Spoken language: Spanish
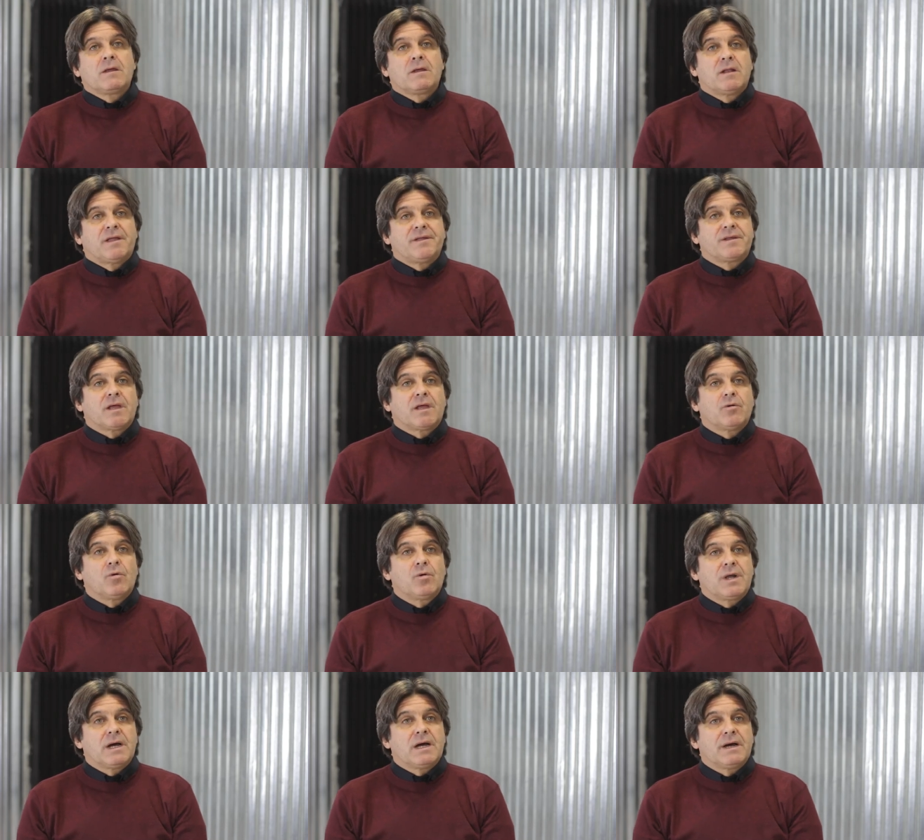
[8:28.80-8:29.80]
La
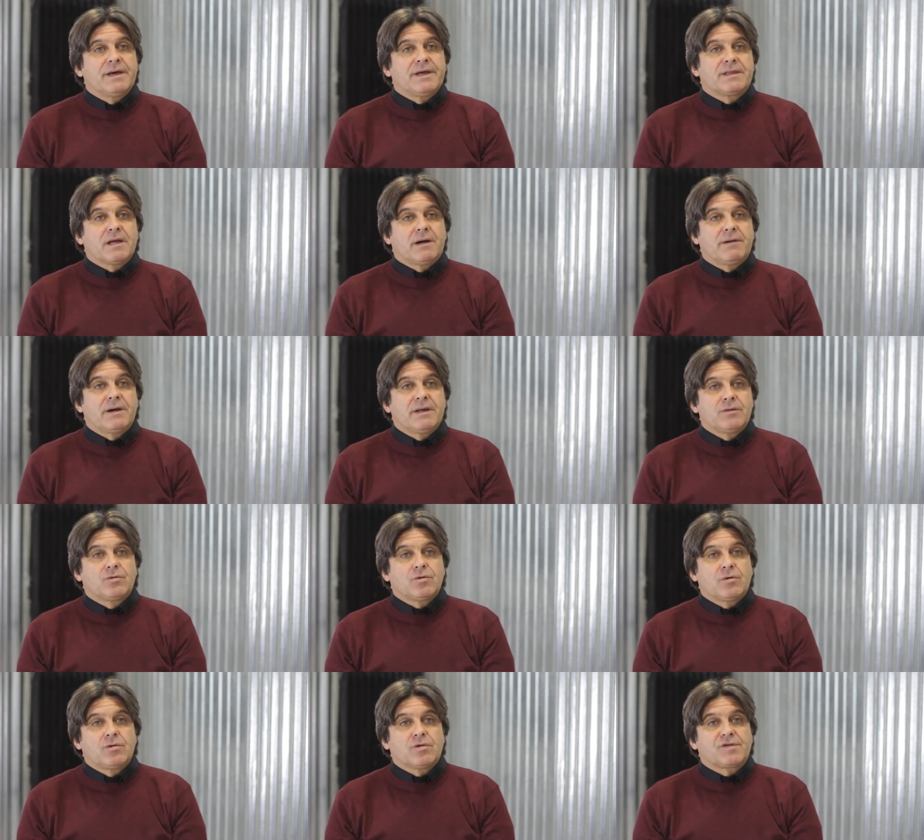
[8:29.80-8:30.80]
dictadura estaba en
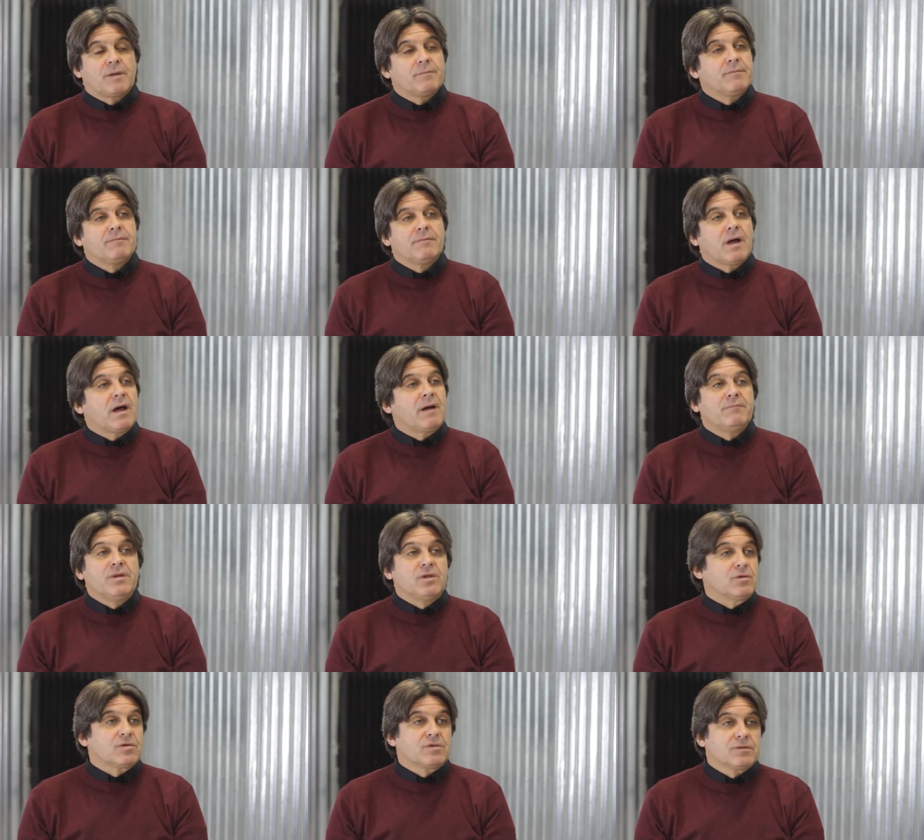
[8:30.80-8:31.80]
todos los
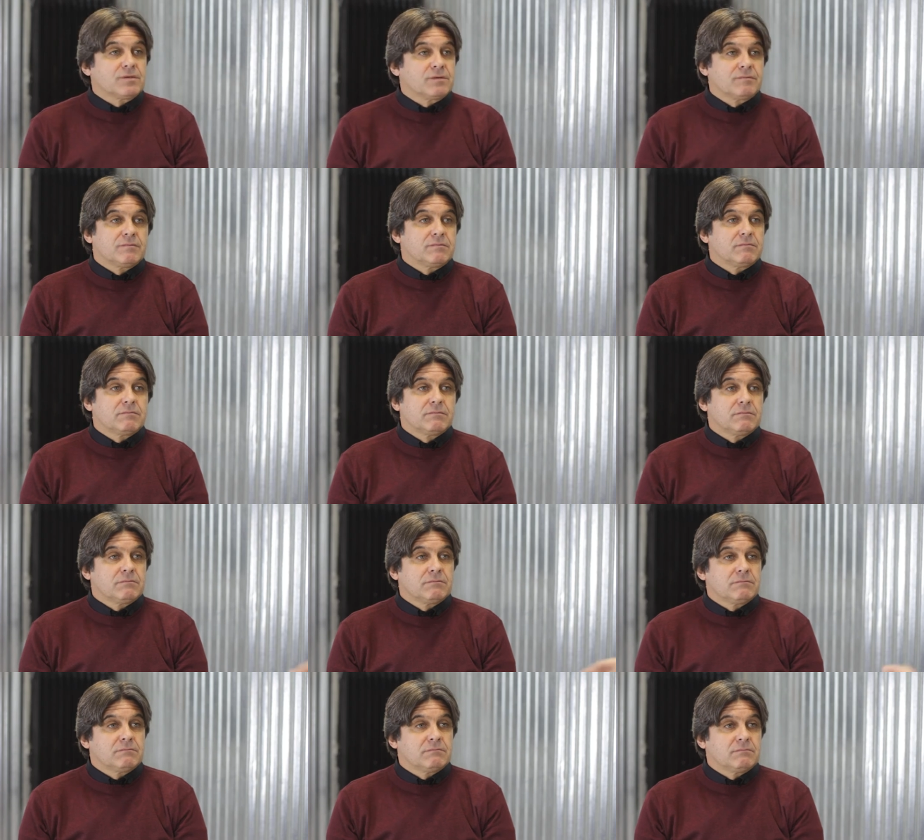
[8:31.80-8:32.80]
ámbitos,
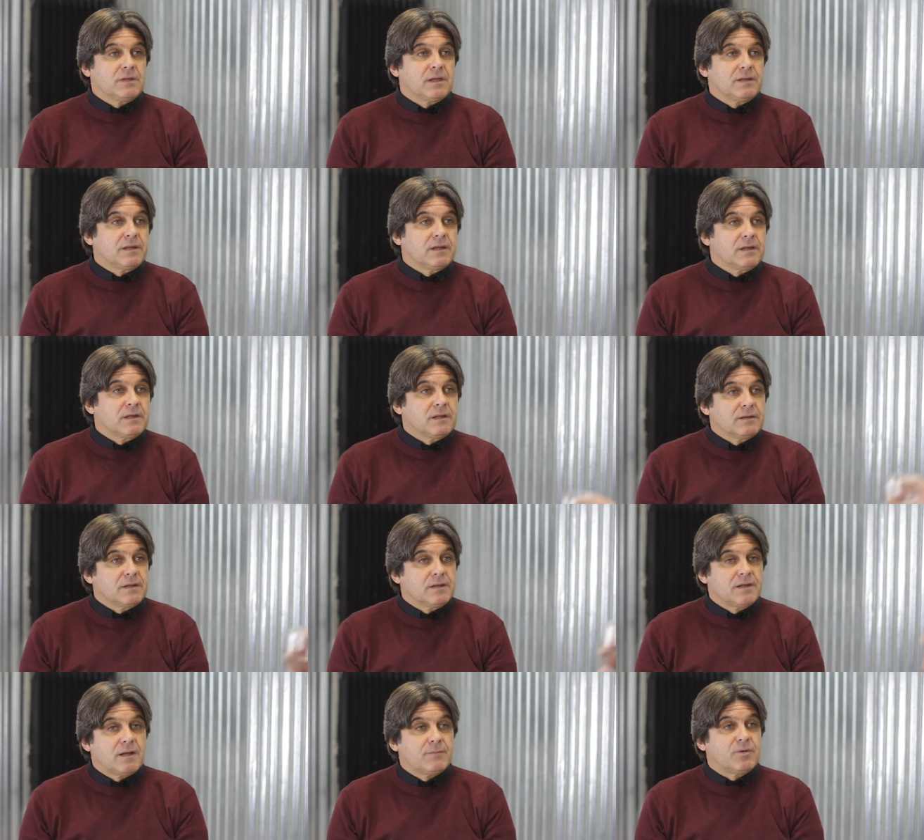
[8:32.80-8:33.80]

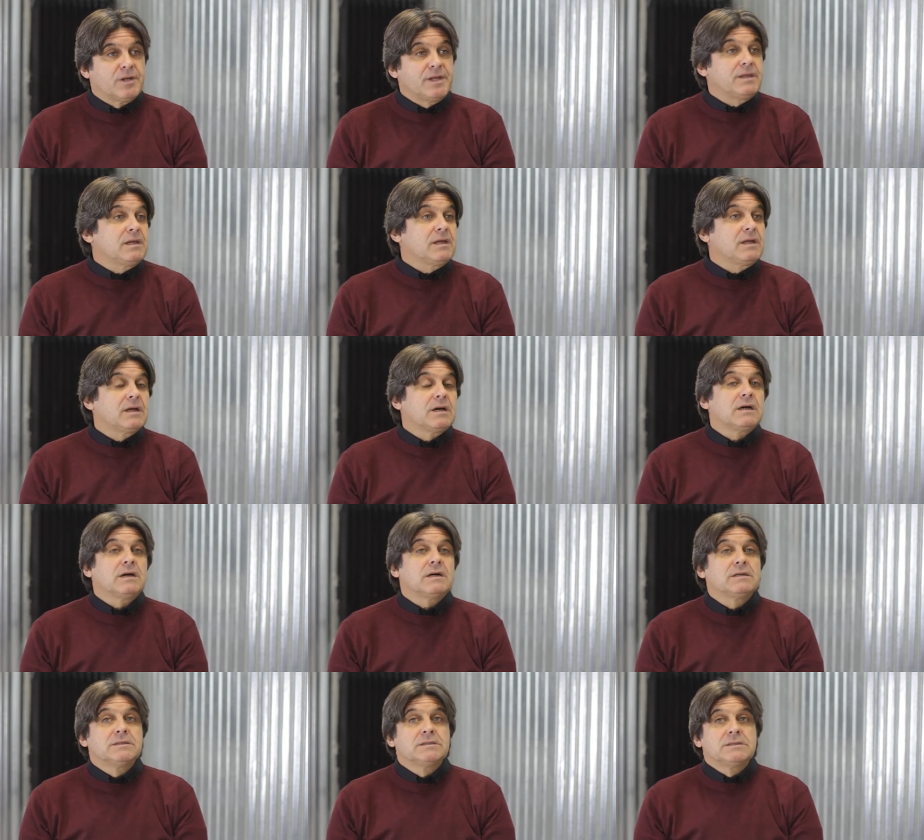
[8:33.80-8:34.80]
desde, la
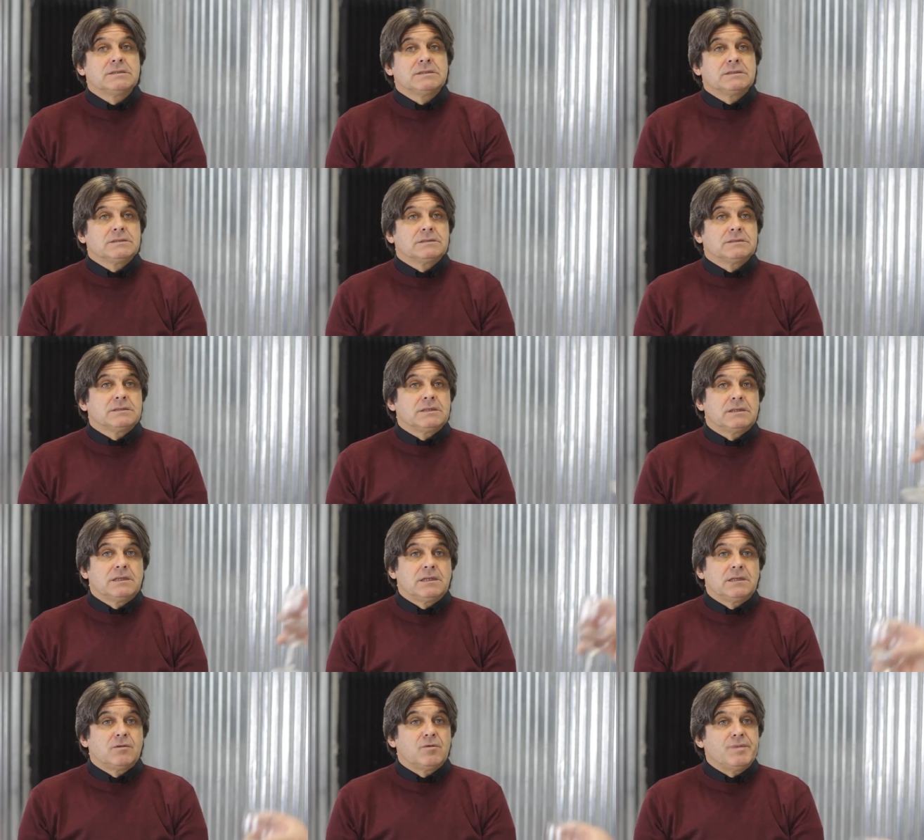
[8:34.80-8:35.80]
política, desde
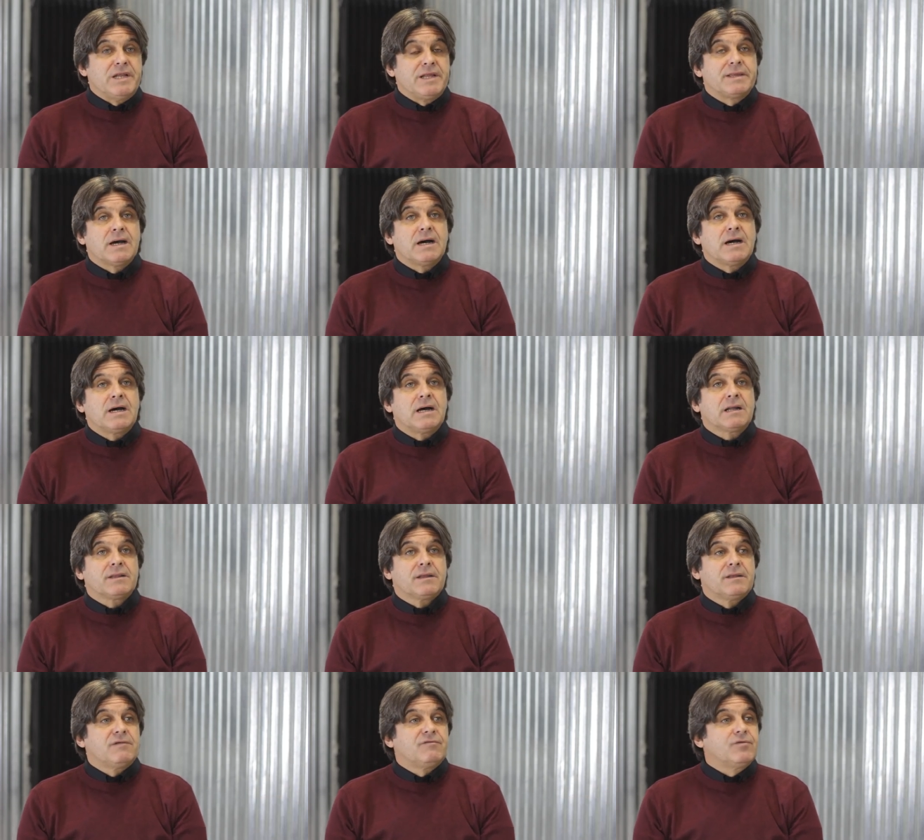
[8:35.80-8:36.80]
lo militar,
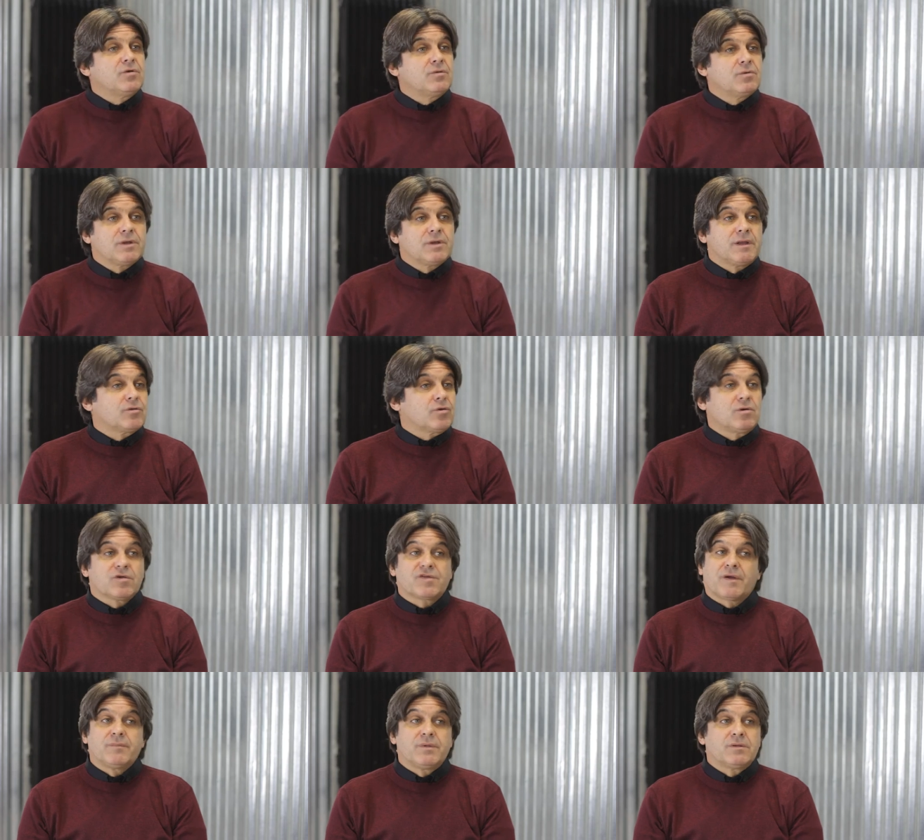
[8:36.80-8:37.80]
desde el fútbol, en todos
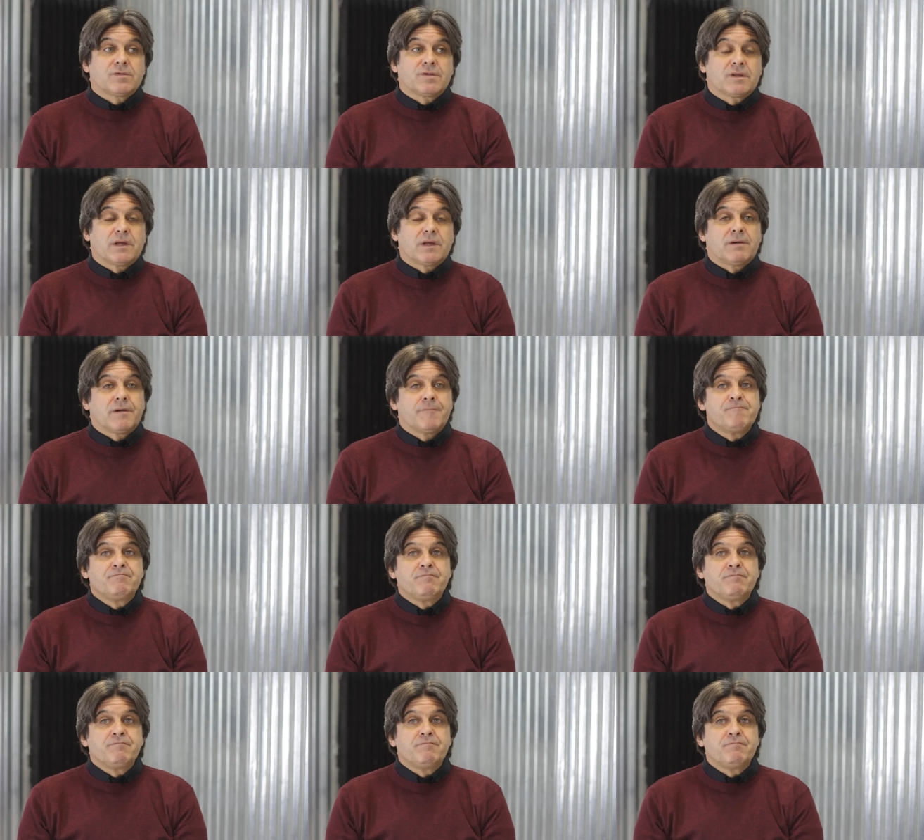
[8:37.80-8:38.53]
los ámbitos estaba.